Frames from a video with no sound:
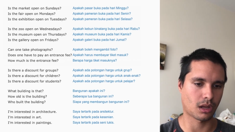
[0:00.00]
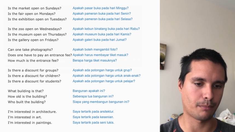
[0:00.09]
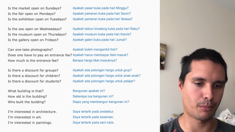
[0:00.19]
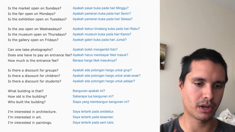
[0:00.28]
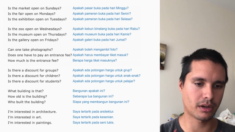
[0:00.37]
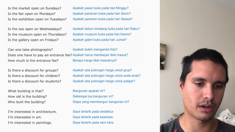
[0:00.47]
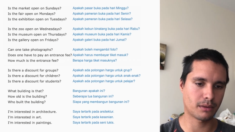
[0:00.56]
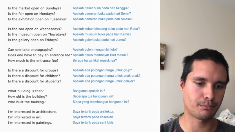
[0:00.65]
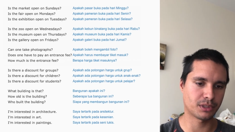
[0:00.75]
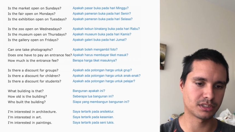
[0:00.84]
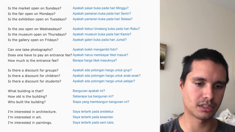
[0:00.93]
Apakah
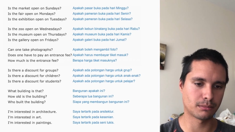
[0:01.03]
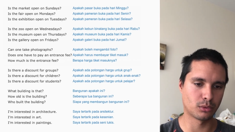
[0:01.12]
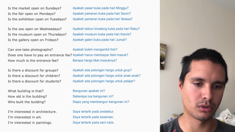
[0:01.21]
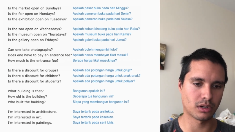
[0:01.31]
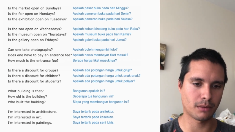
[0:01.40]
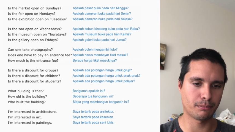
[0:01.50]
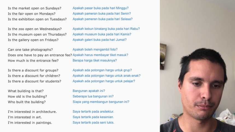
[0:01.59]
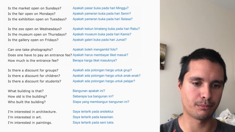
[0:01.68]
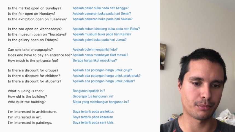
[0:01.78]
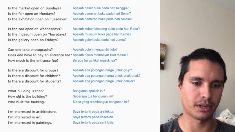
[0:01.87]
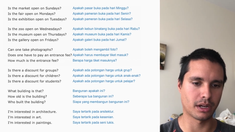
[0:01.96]
pasar buka
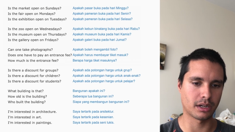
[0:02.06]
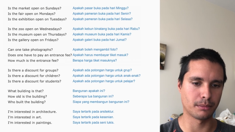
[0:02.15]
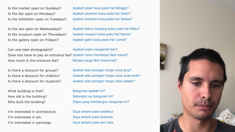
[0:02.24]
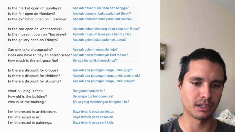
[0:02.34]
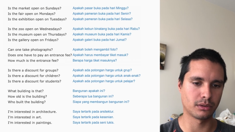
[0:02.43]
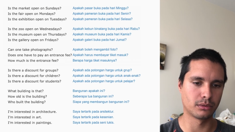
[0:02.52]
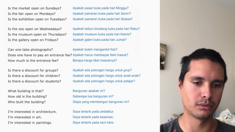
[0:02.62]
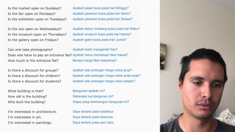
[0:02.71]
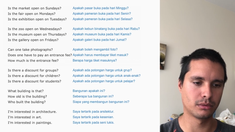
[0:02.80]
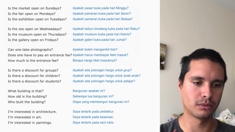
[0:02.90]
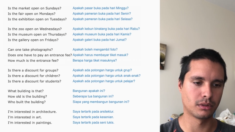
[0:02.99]
pada hari Minggu?
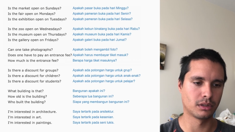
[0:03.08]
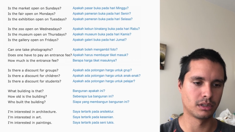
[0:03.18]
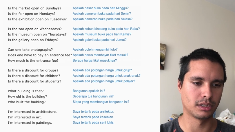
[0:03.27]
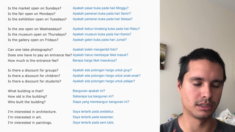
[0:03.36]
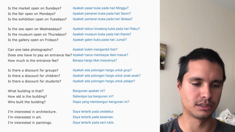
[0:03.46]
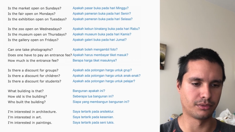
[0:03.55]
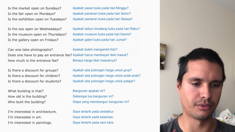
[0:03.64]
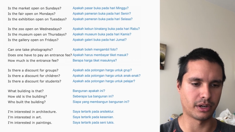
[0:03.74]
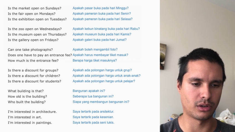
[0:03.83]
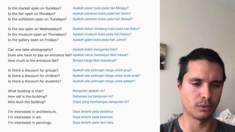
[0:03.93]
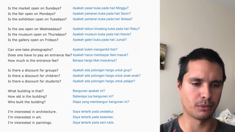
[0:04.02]
Is the
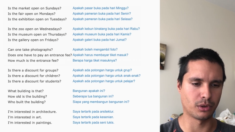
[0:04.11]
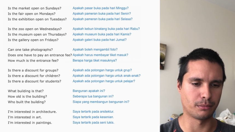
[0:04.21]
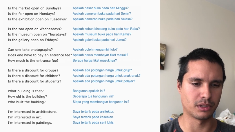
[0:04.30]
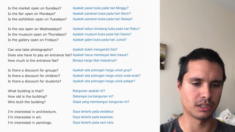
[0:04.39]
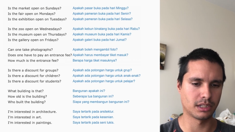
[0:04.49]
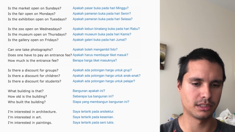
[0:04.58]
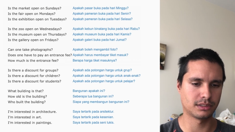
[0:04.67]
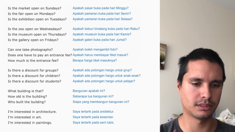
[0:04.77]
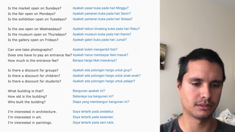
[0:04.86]
fair open on Mondays?